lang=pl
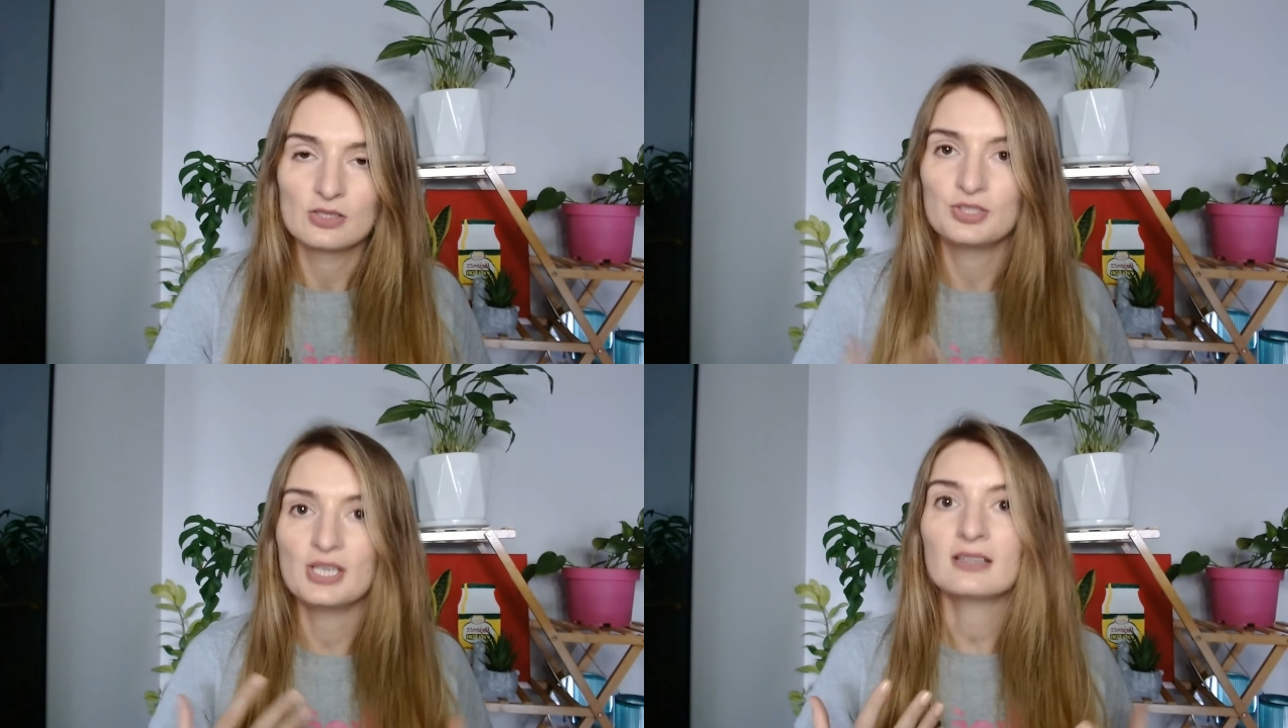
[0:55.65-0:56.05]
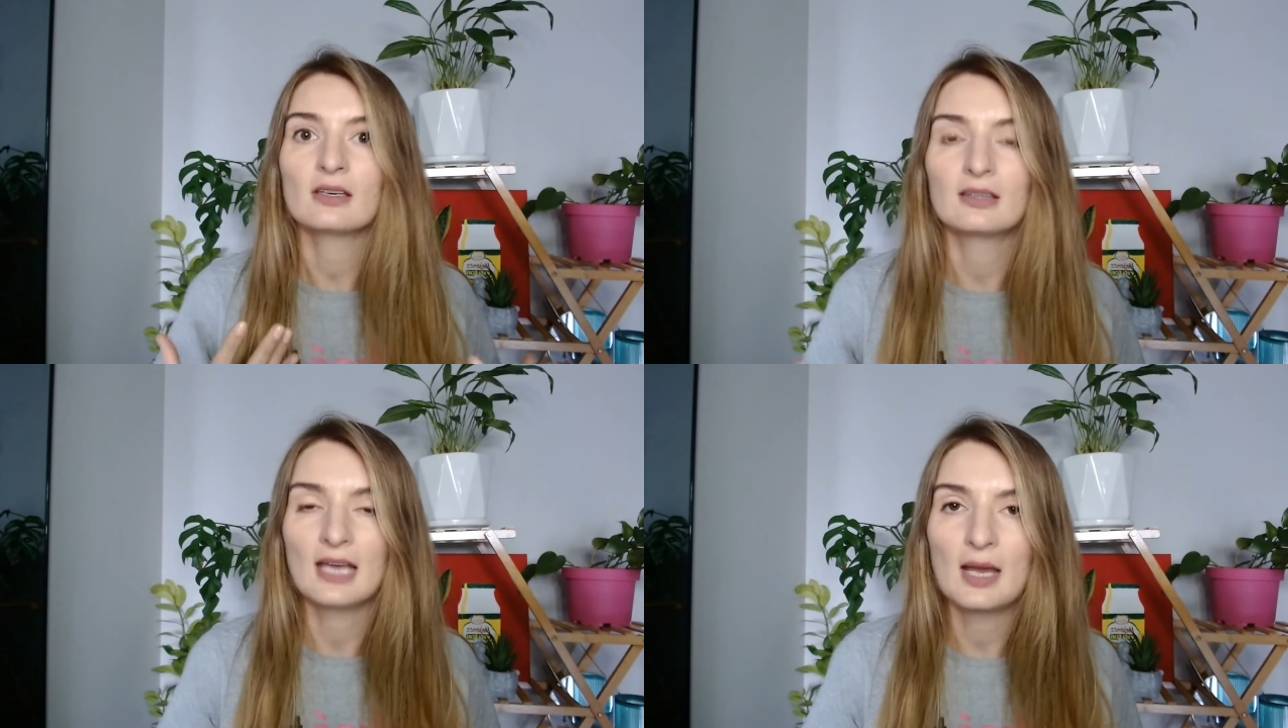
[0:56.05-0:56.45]

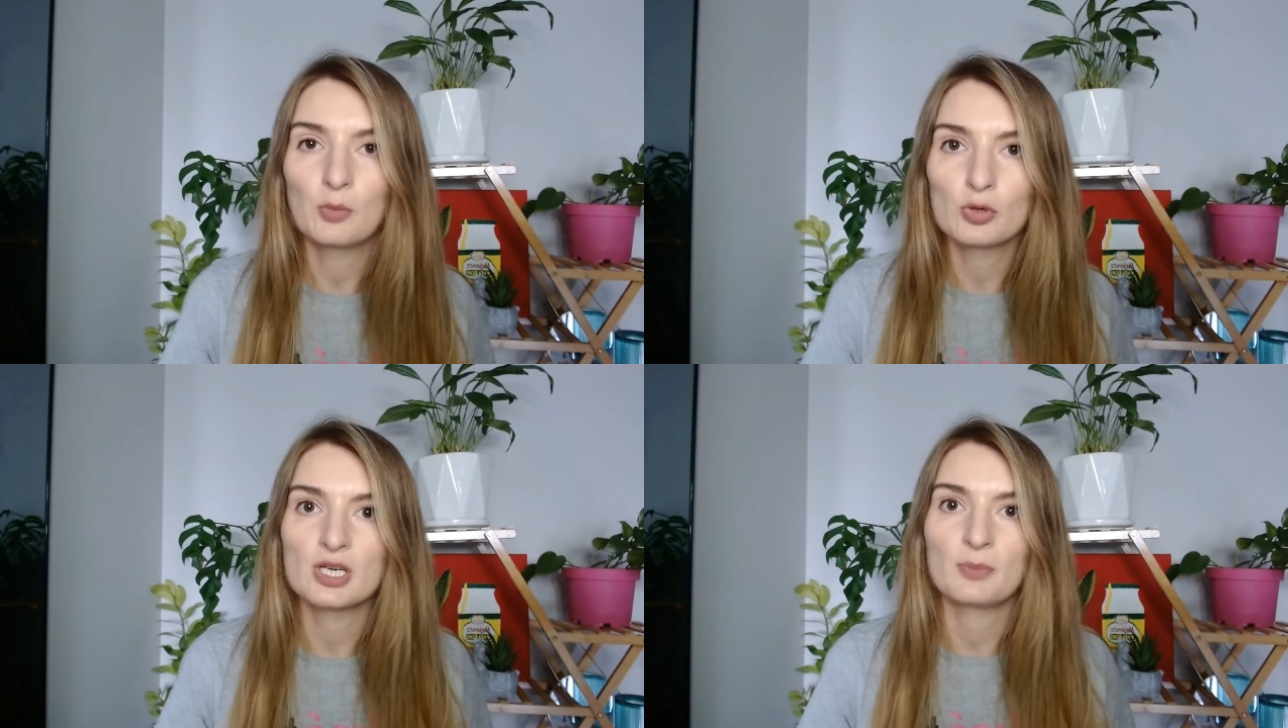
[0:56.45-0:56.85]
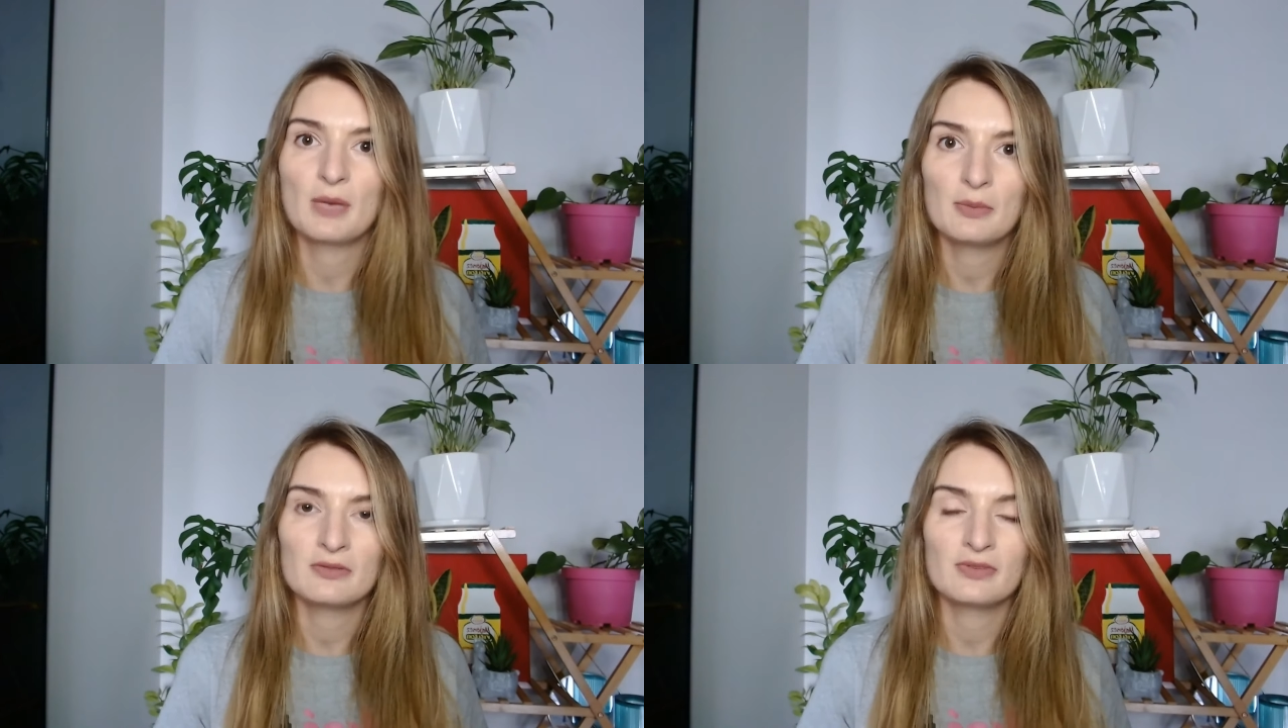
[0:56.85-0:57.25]
Dzięki temu, że
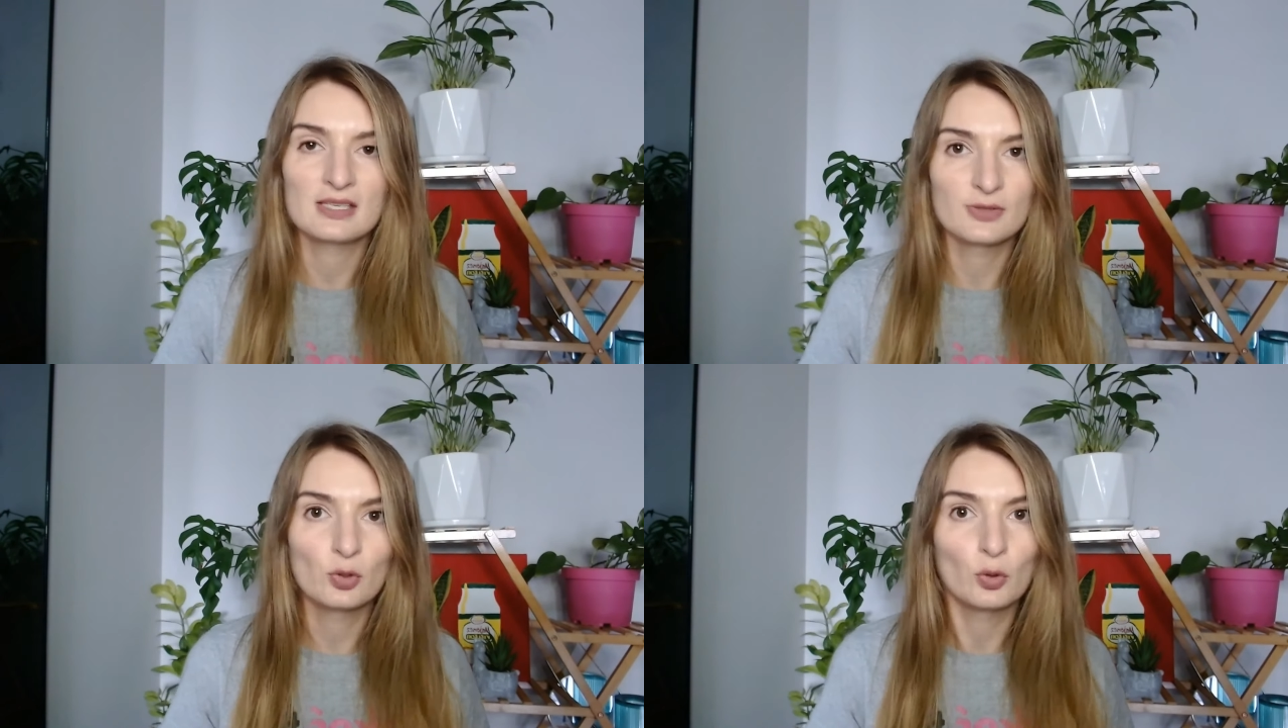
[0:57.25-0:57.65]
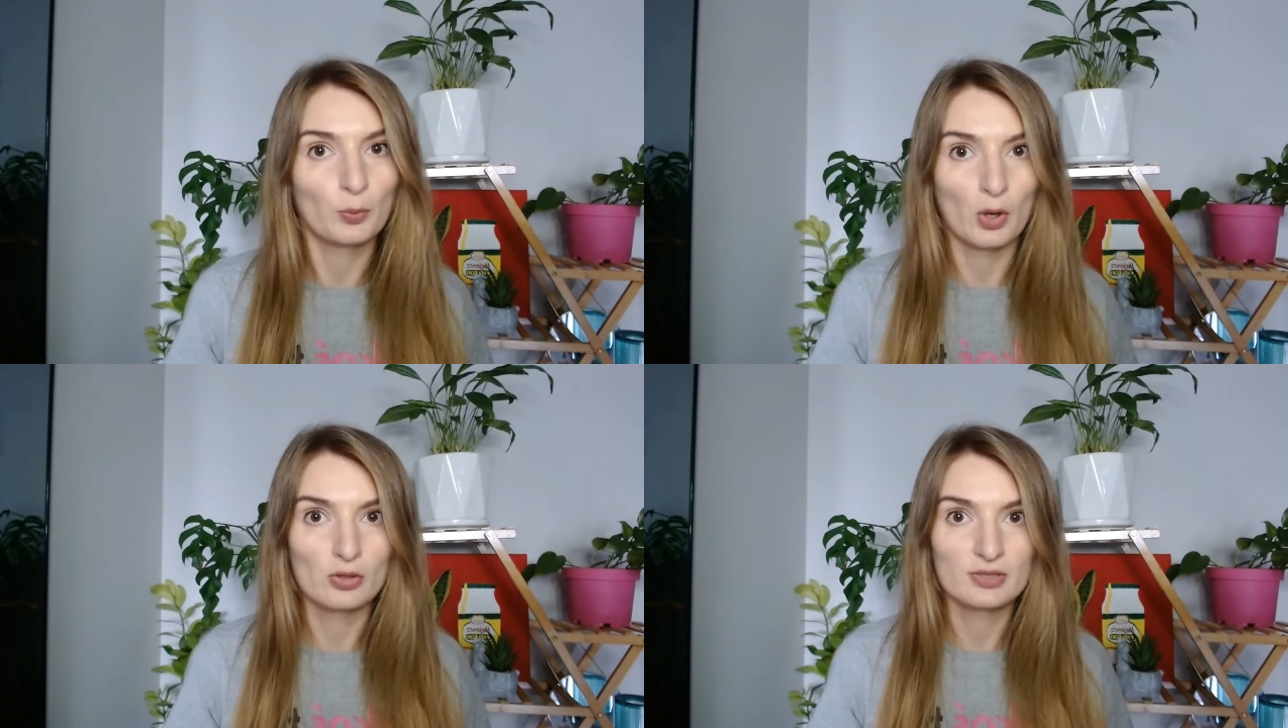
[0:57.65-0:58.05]
mamy w języku
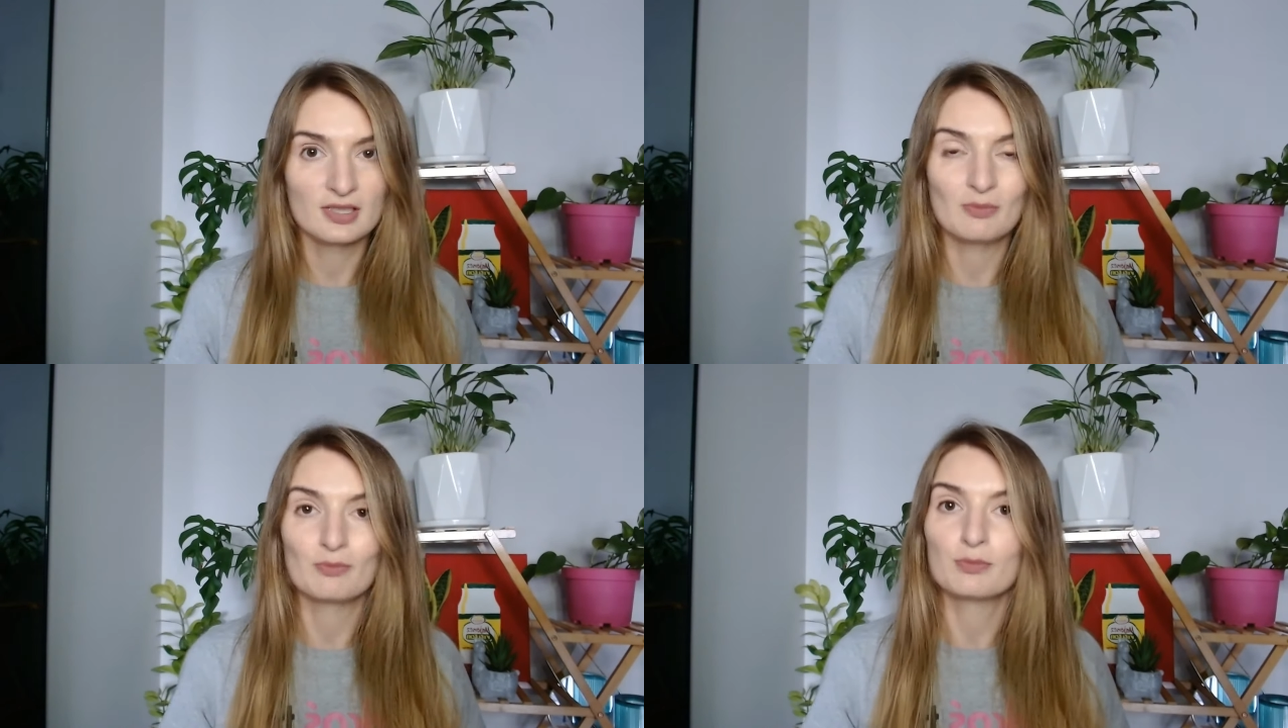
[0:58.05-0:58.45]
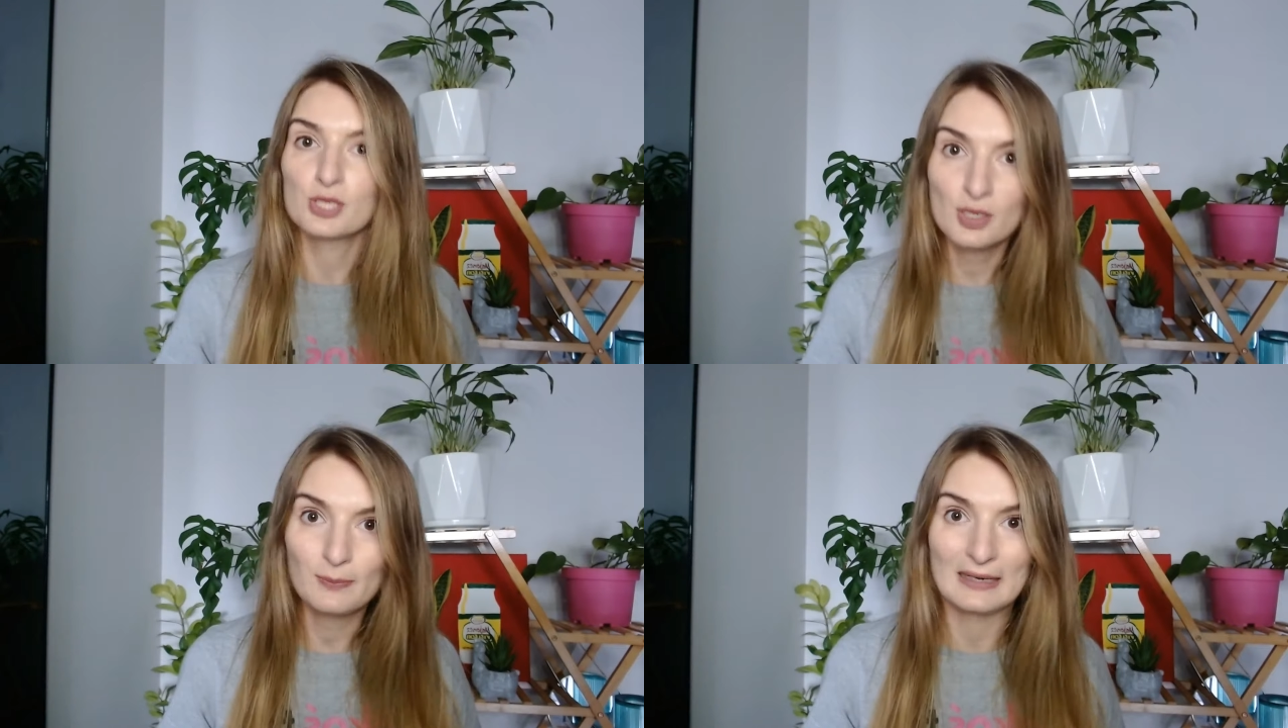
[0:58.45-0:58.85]
polskim
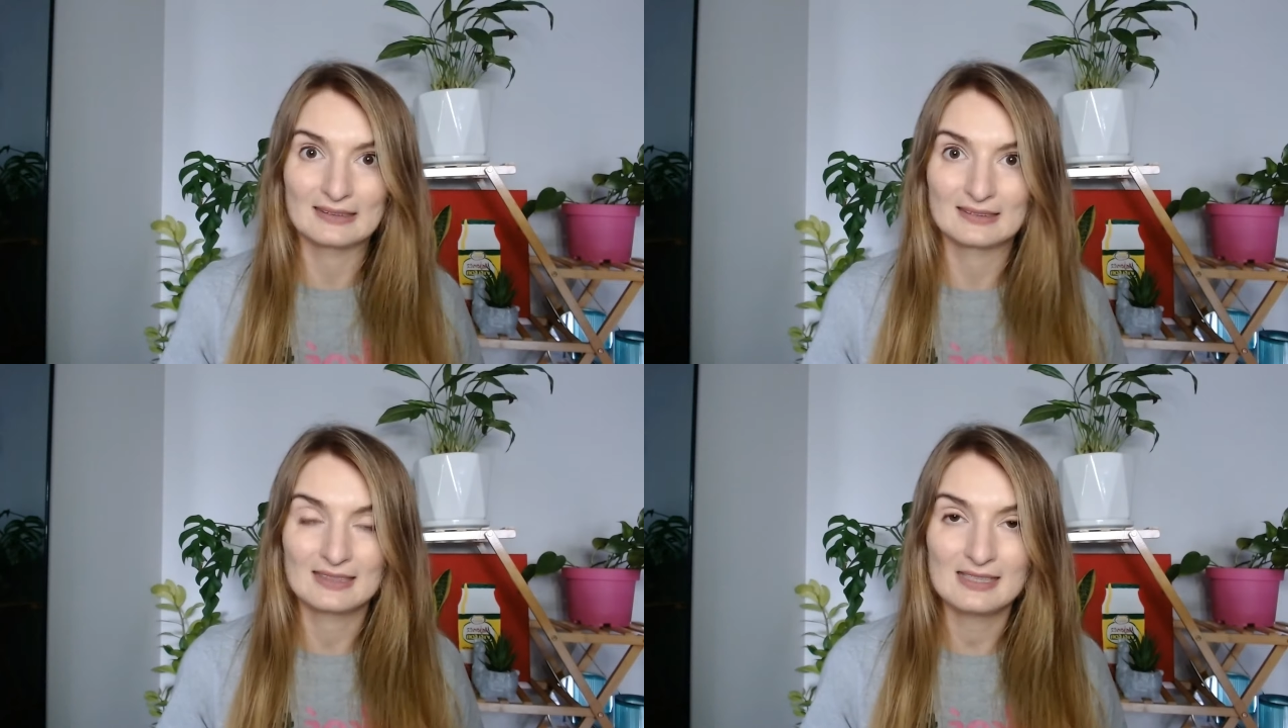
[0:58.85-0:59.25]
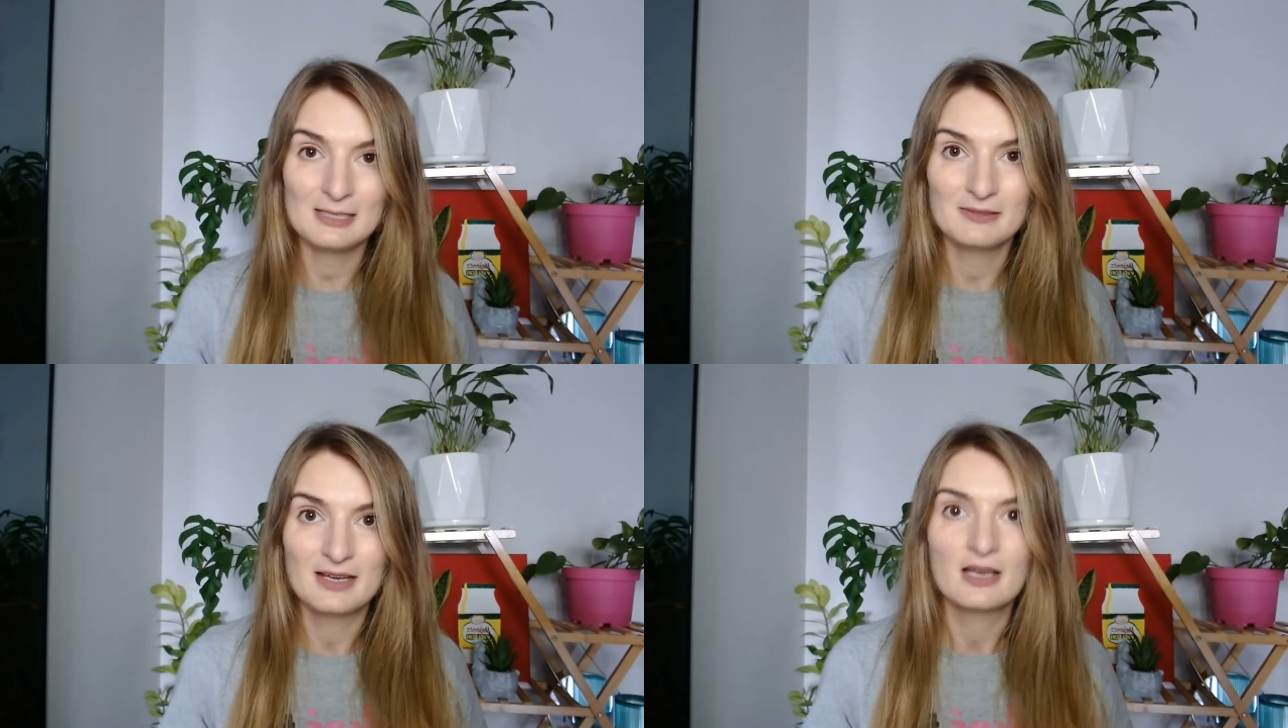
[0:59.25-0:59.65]

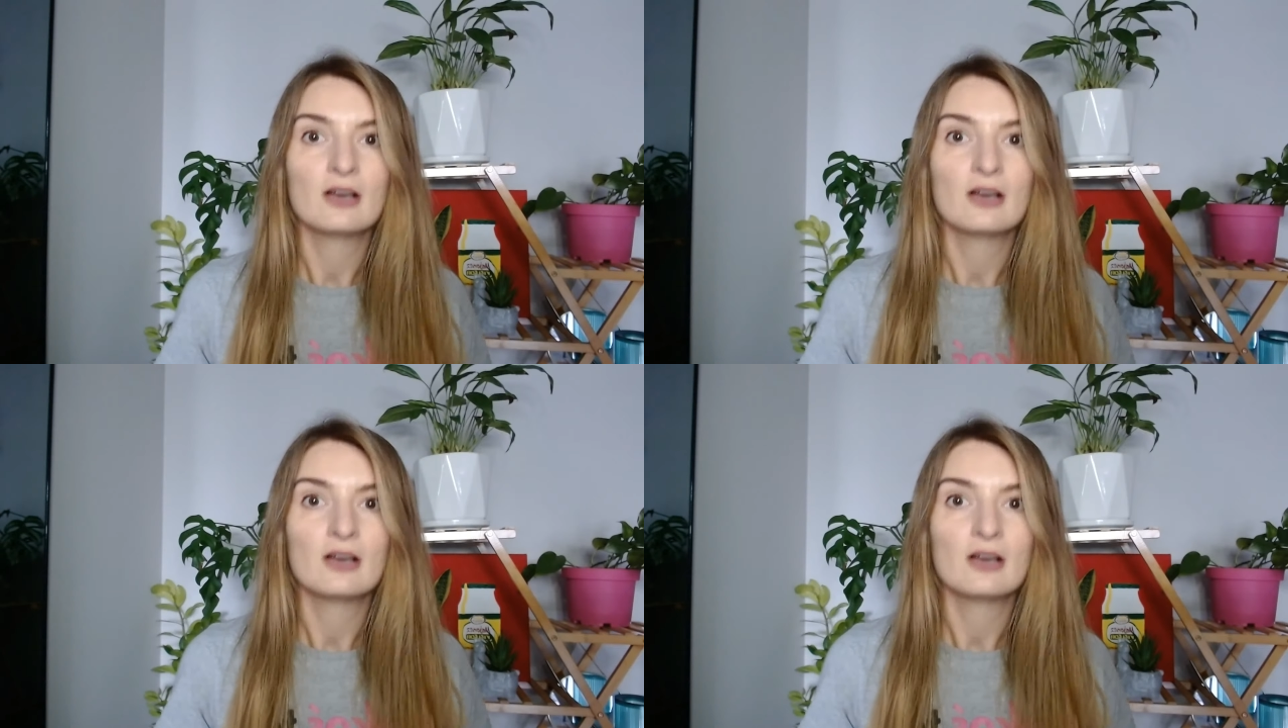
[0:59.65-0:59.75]
przypadki,